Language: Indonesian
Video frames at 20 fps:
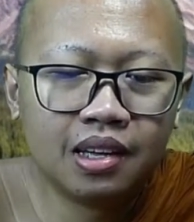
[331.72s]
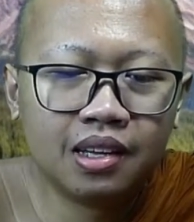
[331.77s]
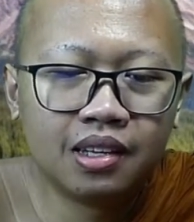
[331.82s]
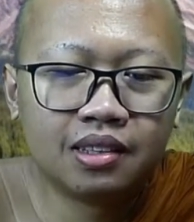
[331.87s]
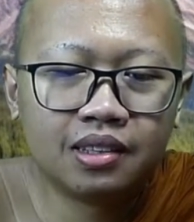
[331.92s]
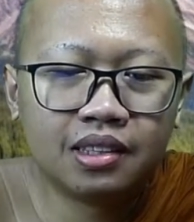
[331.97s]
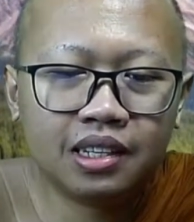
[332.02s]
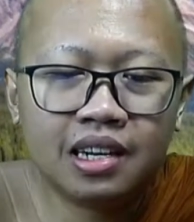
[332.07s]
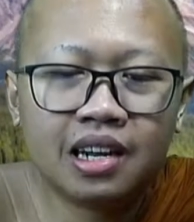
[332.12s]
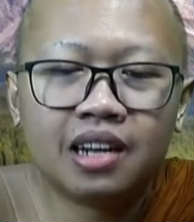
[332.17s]

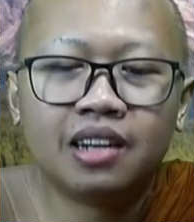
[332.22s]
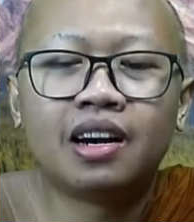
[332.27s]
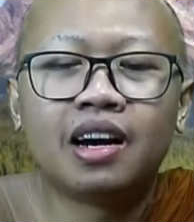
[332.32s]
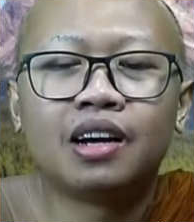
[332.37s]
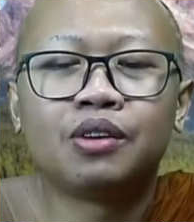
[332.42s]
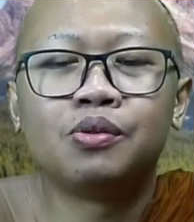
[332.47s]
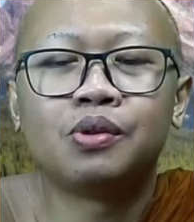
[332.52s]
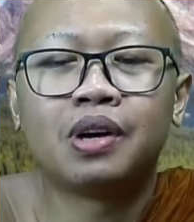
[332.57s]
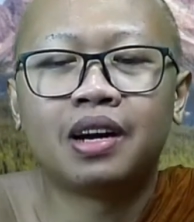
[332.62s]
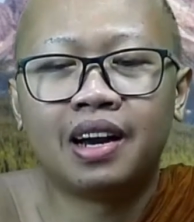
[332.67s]
Tidak
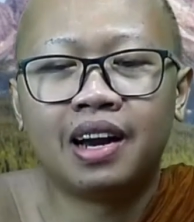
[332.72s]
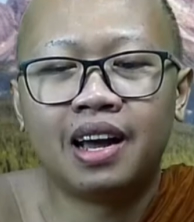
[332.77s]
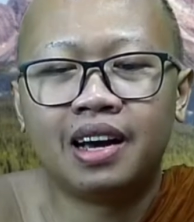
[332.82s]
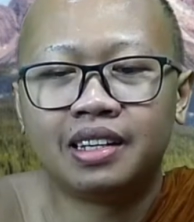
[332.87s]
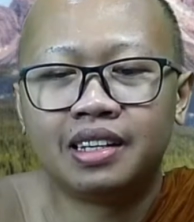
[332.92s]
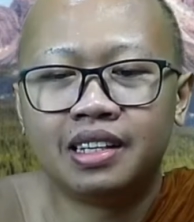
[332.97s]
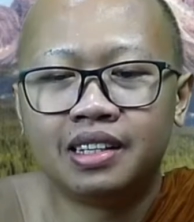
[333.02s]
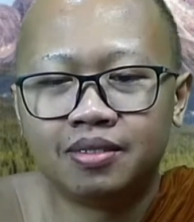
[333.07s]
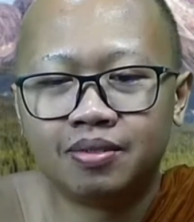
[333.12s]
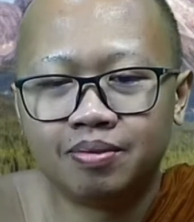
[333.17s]
diragukan
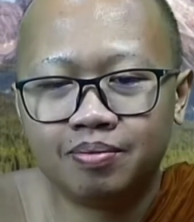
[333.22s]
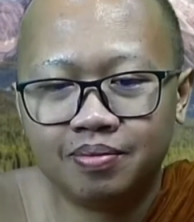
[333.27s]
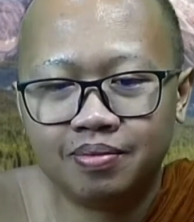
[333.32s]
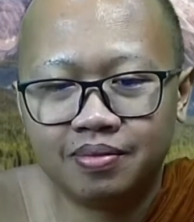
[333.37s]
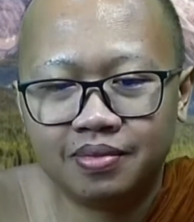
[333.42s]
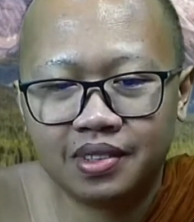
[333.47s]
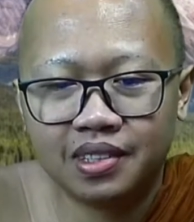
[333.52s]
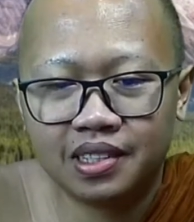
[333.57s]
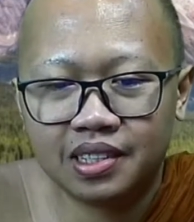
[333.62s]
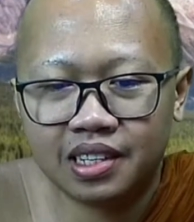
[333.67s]
lagi,
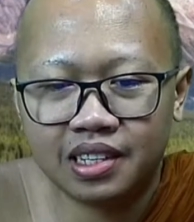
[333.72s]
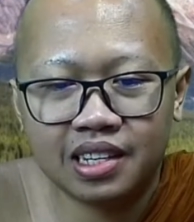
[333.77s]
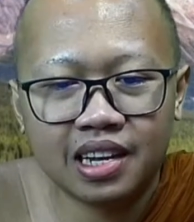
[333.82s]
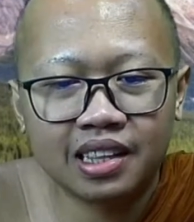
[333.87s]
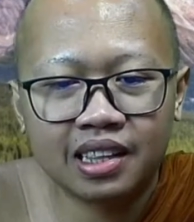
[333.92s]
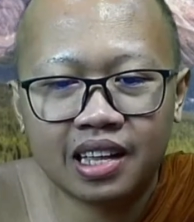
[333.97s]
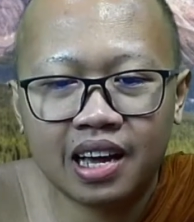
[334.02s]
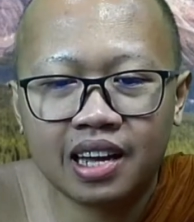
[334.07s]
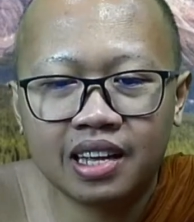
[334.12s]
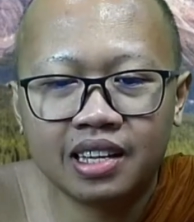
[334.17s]

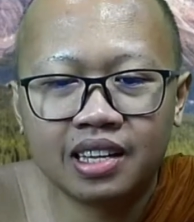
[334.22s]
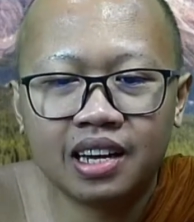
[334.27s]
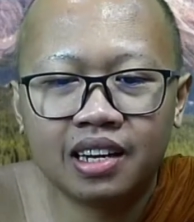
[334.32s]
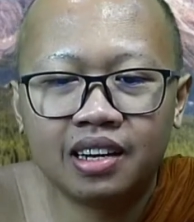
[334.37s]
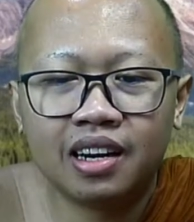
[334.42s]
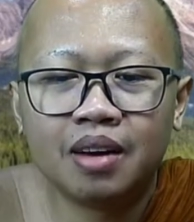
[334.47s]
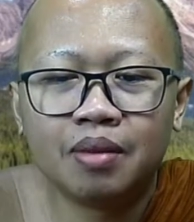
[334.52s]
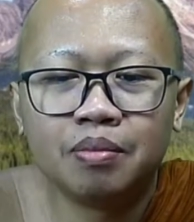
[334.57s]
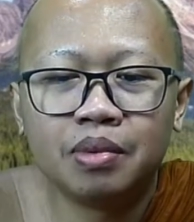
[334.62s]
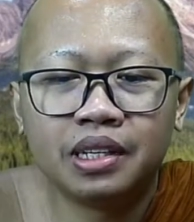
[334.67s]
kenyataannya
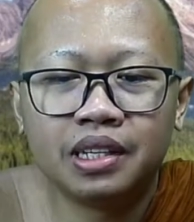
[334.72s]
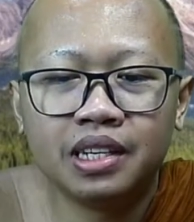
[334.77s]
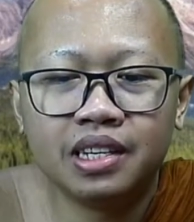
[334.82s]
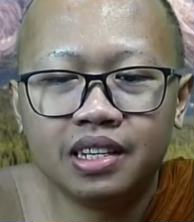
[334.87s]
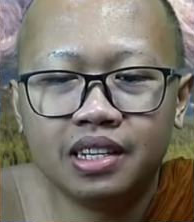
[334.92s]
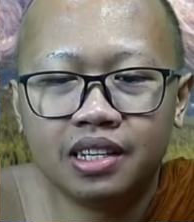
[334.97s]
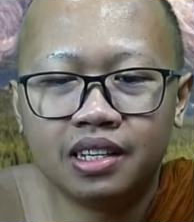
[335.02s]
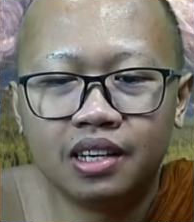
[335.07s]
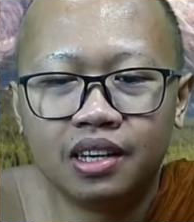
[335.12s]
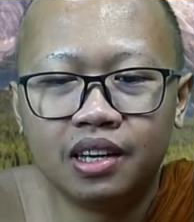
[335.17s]
adalah
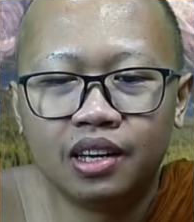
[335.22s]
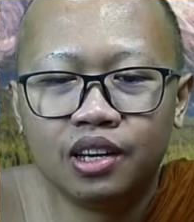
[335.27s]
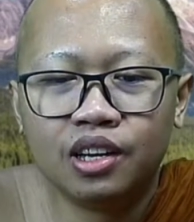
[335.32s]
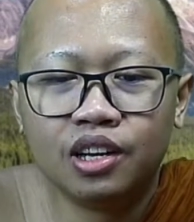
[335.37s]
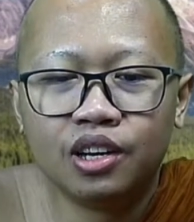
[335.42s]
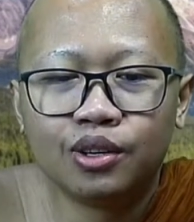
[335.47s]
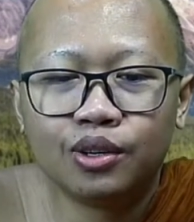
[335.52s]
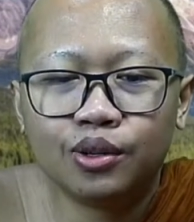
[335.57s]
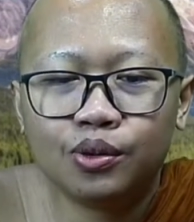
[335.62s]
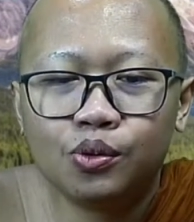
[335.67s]
begini.
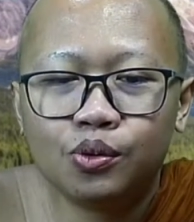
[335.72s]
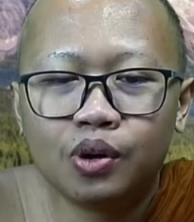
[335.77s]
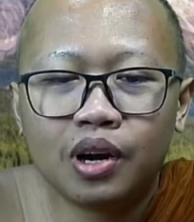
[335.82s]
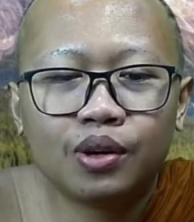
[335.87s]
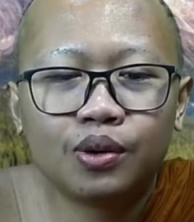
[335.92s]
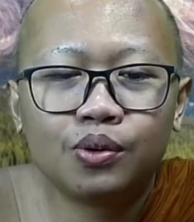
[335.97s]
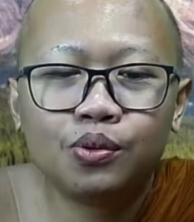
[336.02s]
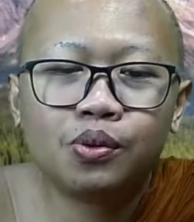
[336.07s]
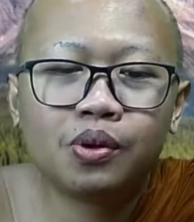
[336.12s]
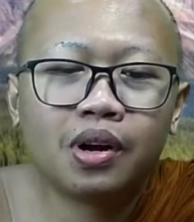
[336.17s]

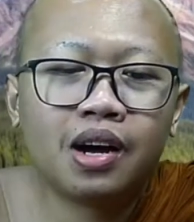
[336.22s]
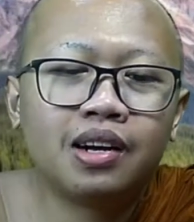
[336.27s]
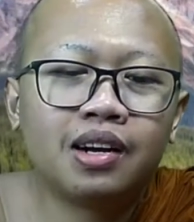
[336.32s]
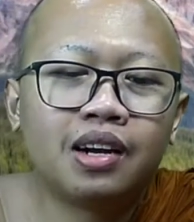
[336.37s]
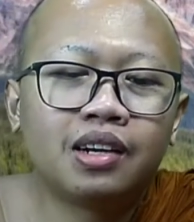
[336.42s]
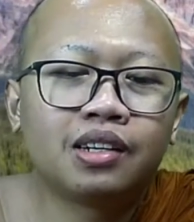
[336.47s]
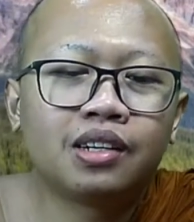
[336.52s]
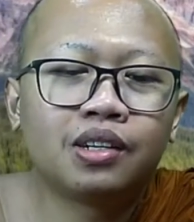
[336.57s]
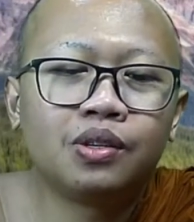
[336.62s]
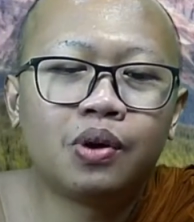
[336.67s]
Kura-kura
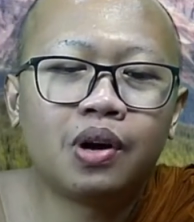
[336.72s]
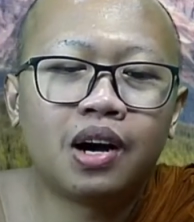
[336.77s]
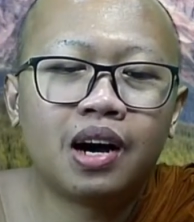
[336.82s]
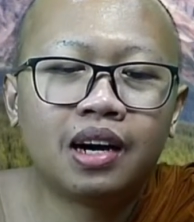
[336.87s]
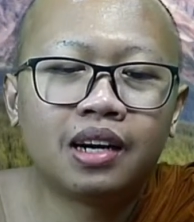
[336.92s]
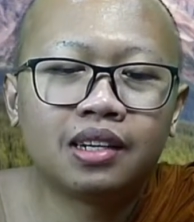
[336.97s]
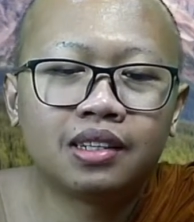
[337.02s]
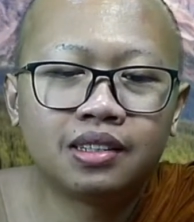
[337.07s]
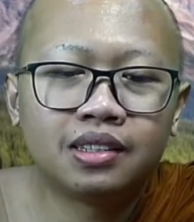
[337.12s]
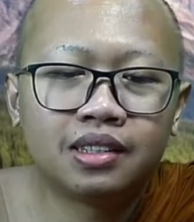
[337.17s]
dan kedua
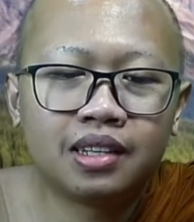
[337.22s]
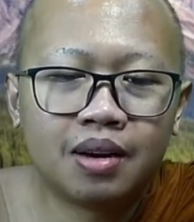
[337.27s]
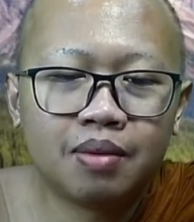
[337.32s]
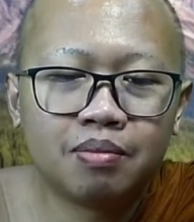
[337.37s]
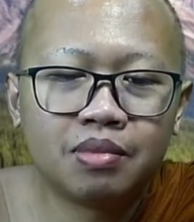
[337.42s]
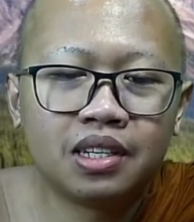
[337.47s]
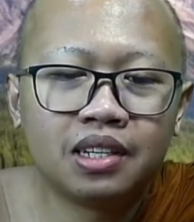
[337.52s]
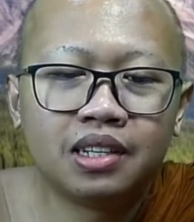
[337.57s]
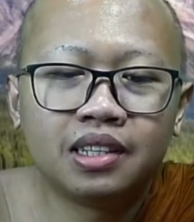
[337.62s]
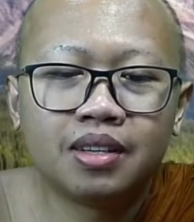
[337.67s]
angsa
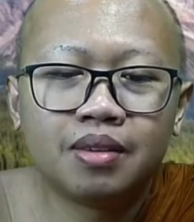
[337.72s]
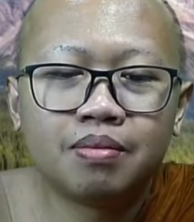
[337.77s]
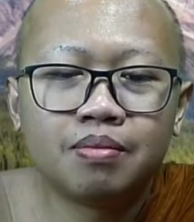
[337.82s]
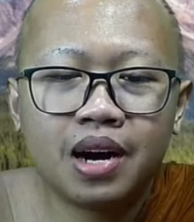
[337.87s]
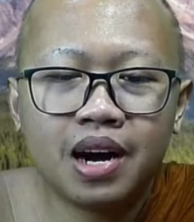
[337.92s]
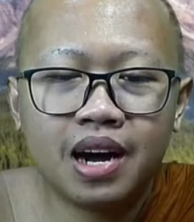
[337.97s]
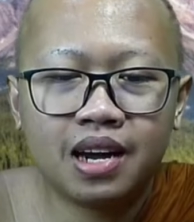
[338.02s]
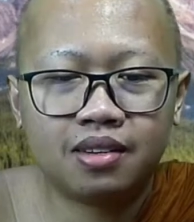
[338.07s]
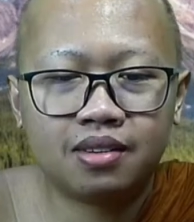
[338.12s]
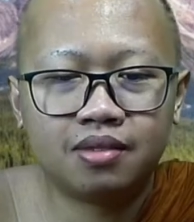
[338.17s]
menjadi
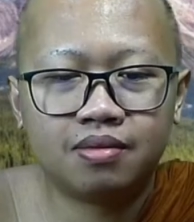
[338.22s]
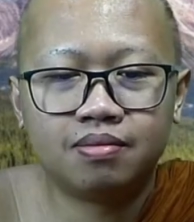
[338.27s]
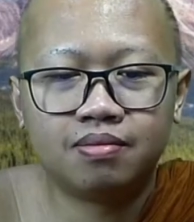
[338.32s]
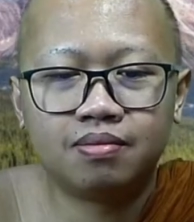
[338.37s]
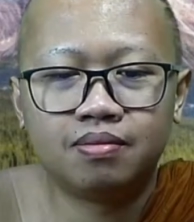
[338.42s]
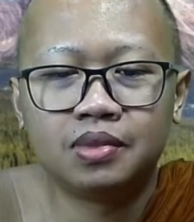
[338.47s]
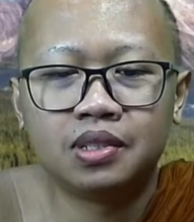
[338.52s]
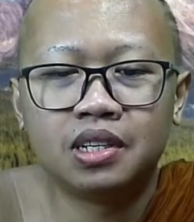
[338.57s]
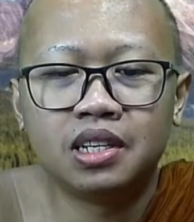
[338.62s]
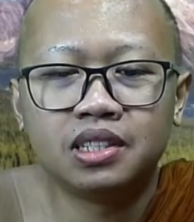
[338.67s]
teman,
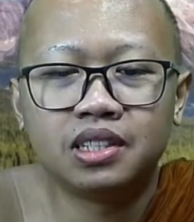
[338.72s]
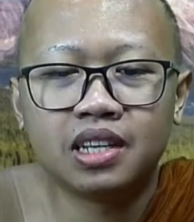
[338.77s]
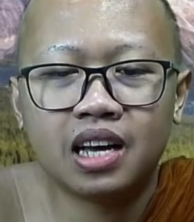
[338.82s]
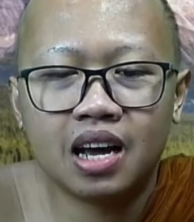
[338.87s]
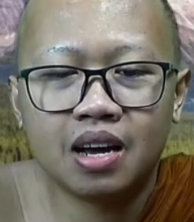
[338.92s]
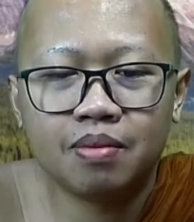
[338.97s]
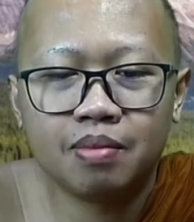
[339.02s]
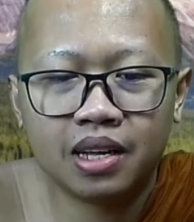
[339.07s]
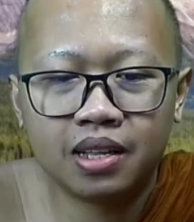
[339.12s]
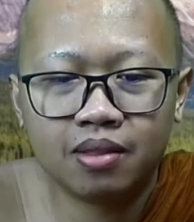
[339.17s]
menjadi
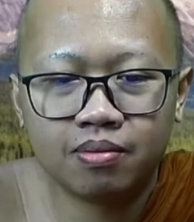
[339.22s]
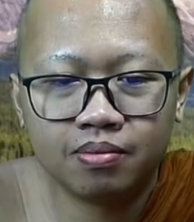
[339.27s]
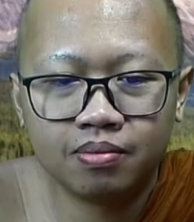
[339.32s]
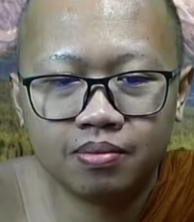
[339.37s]
sahabat.